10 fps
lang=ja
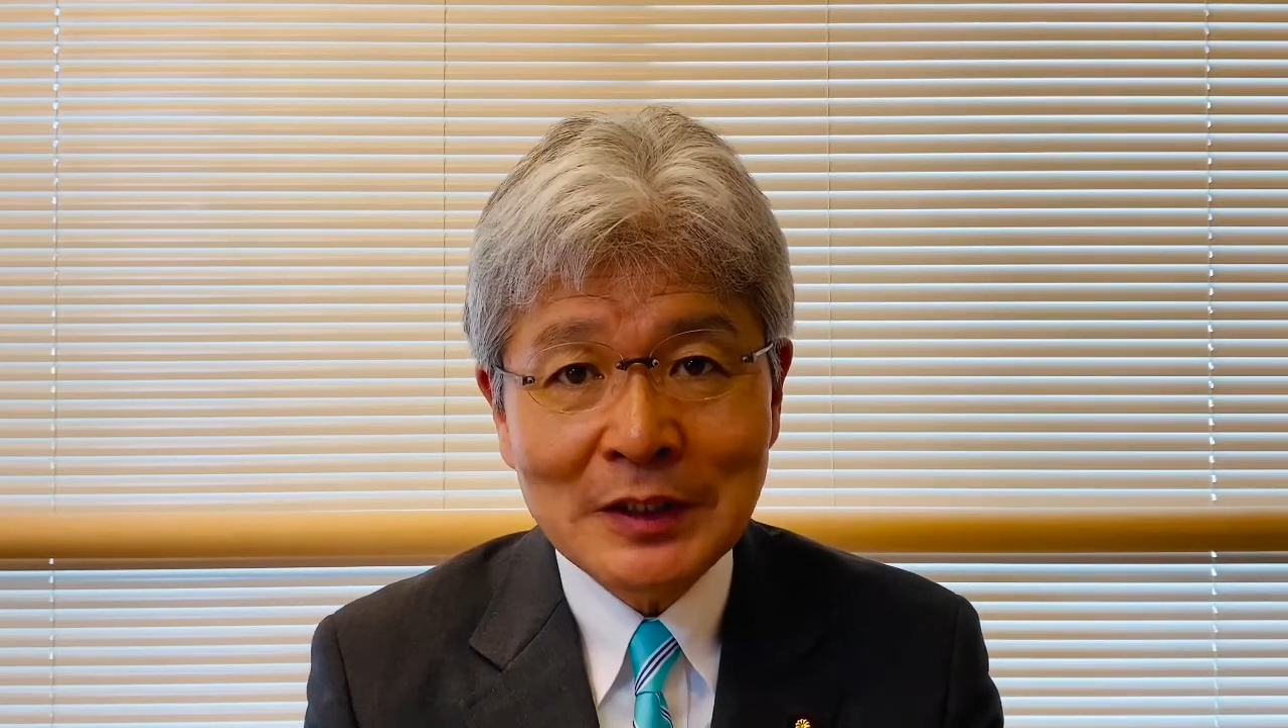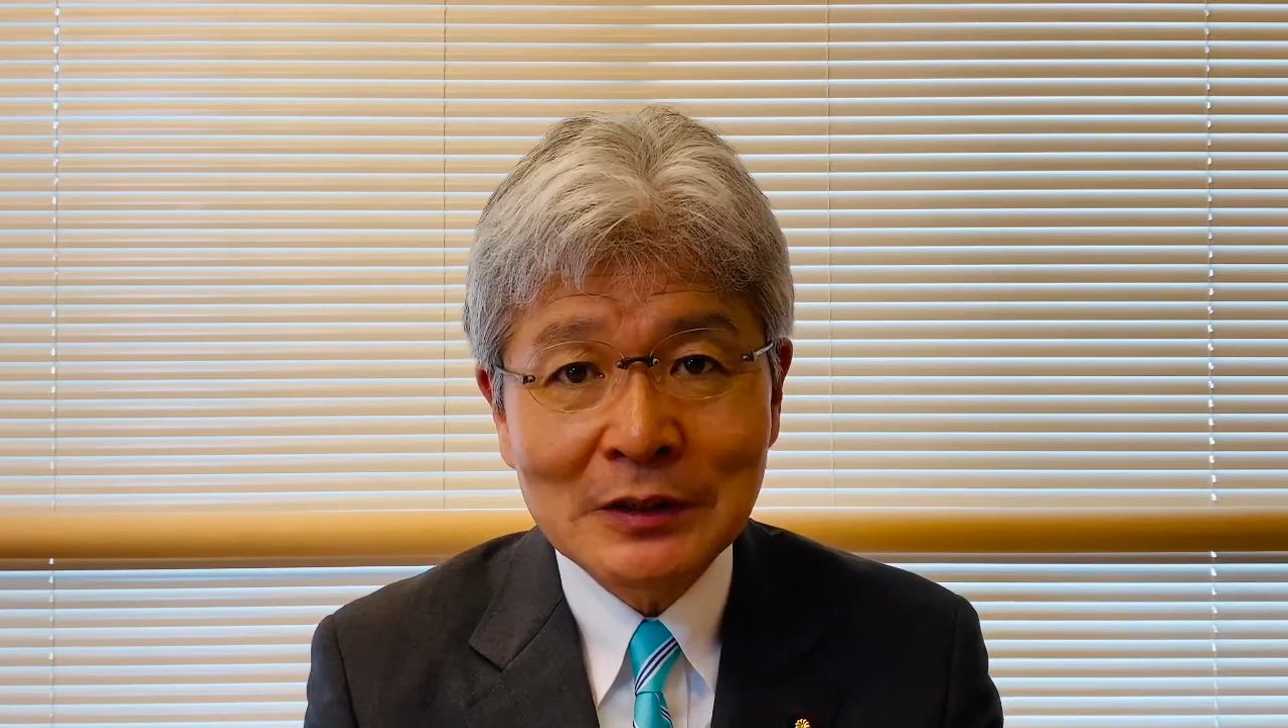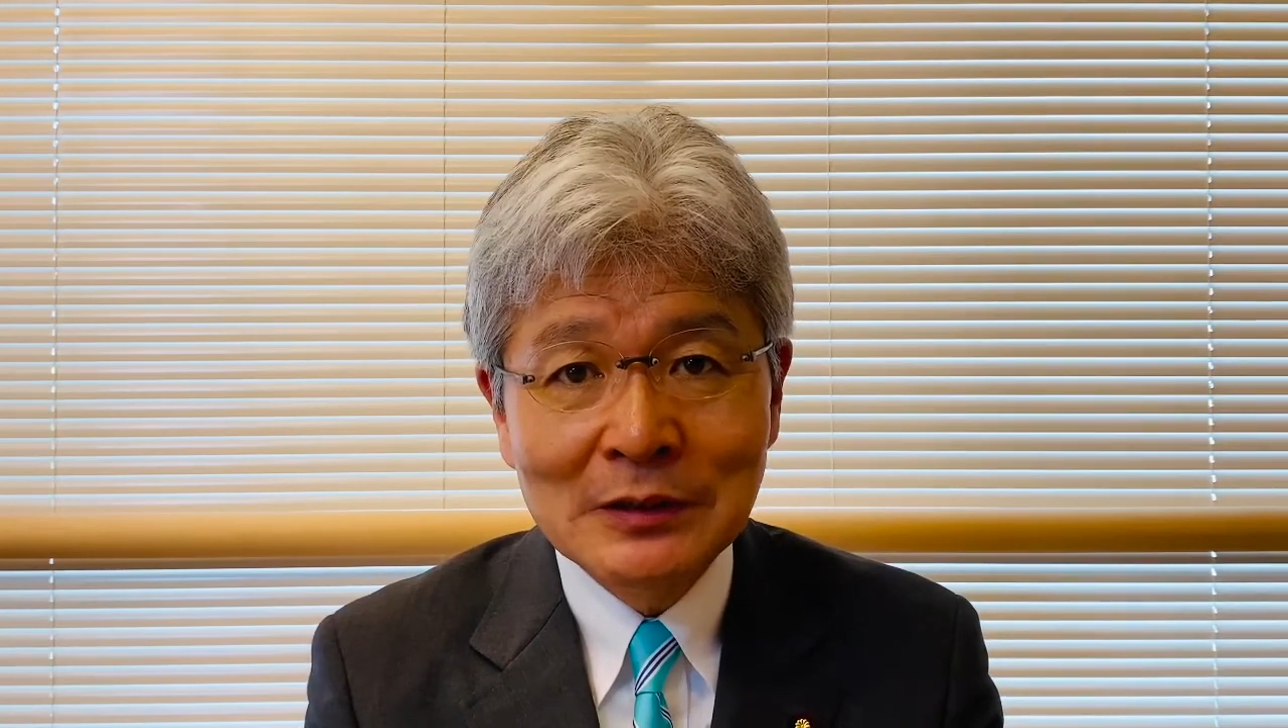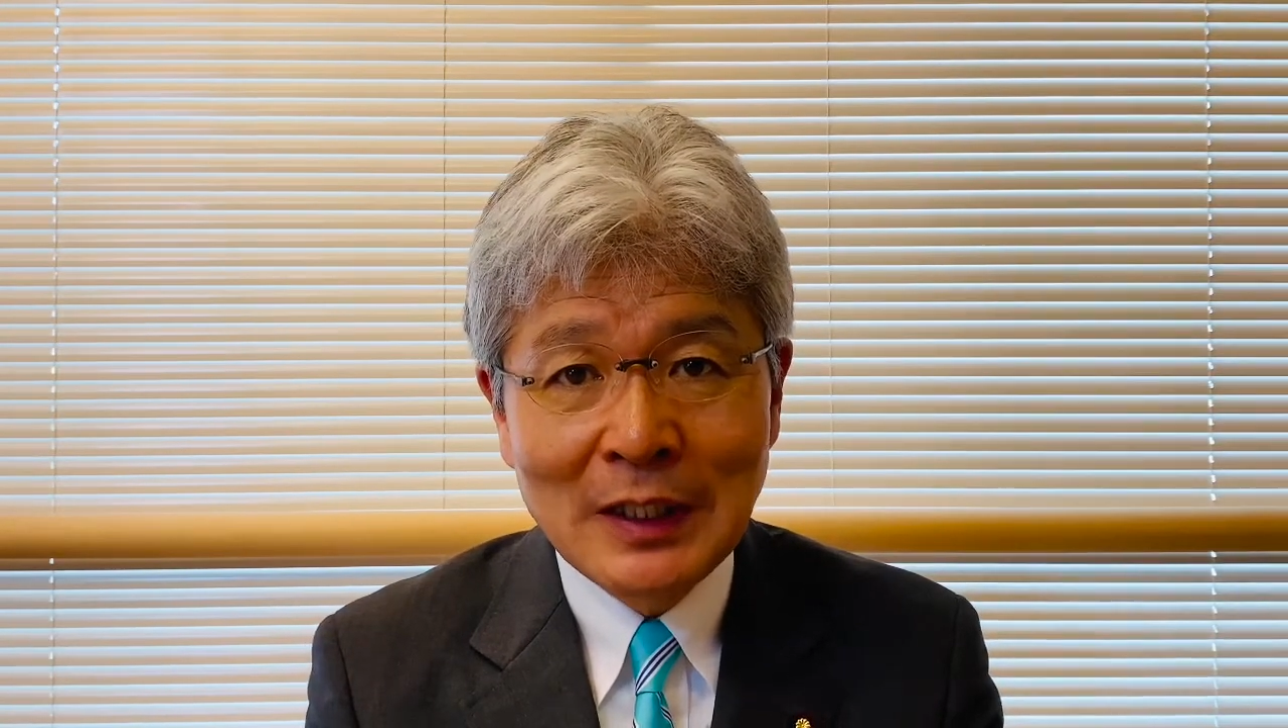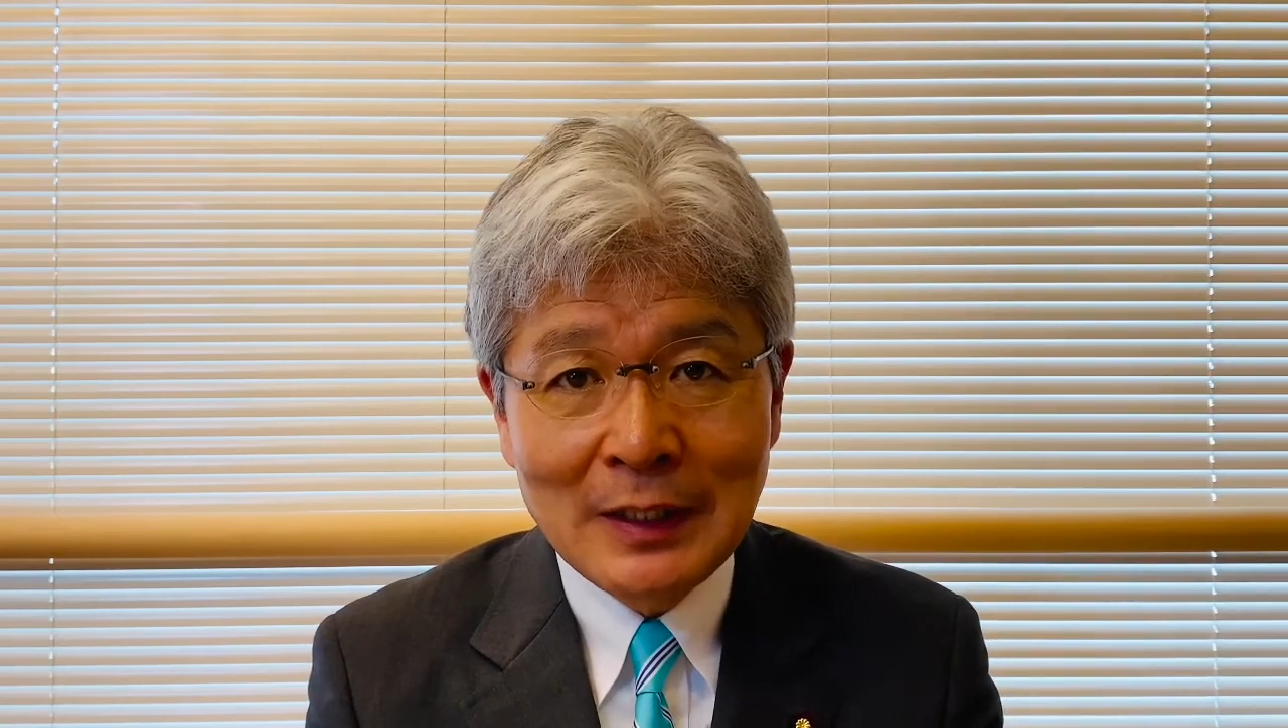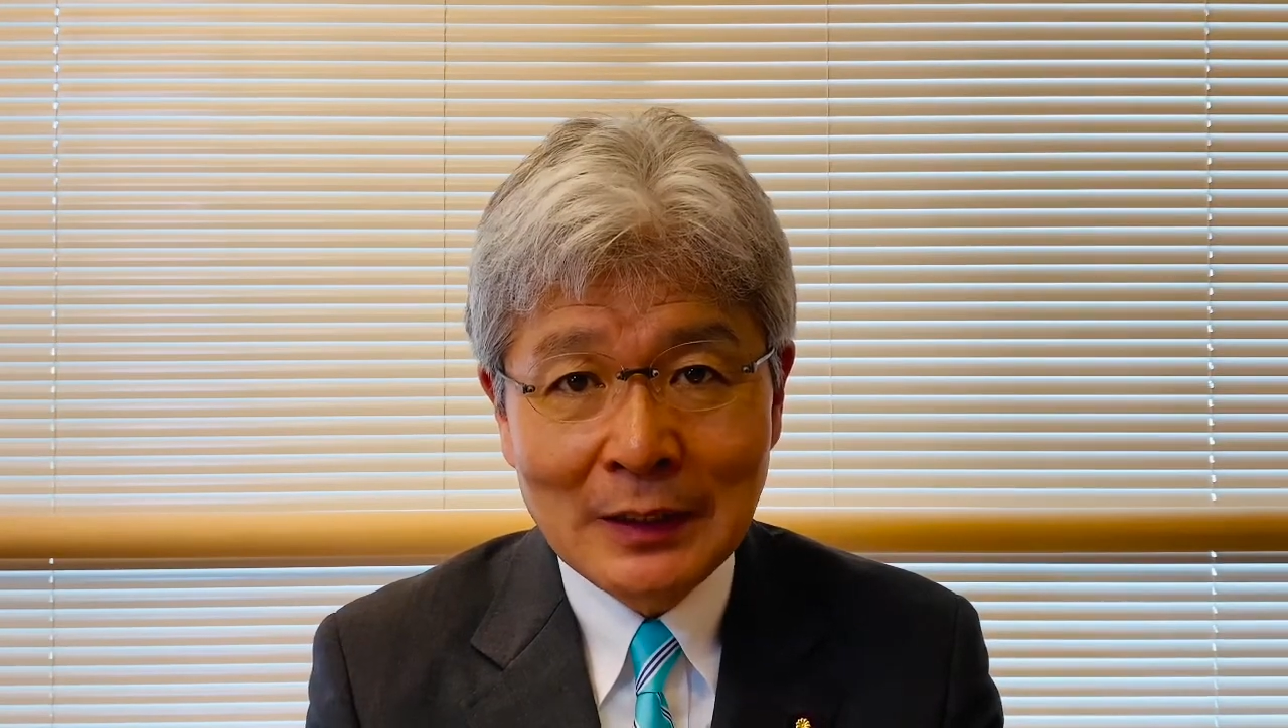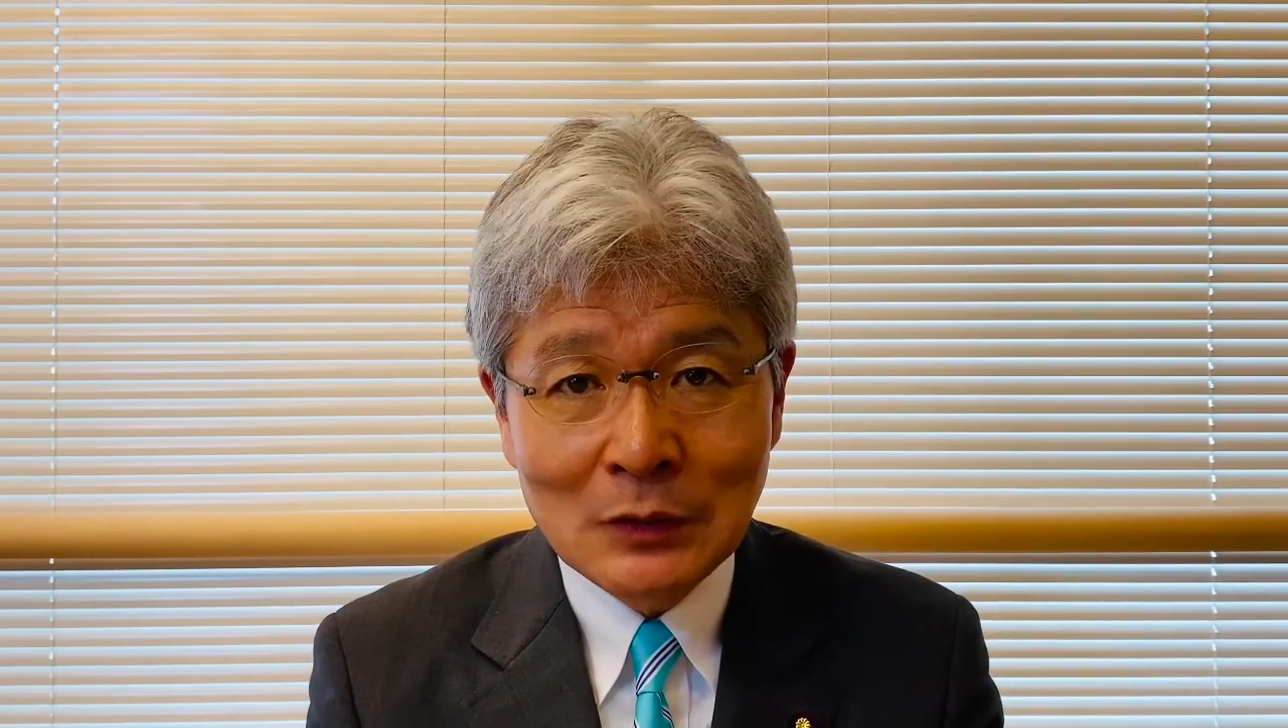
策が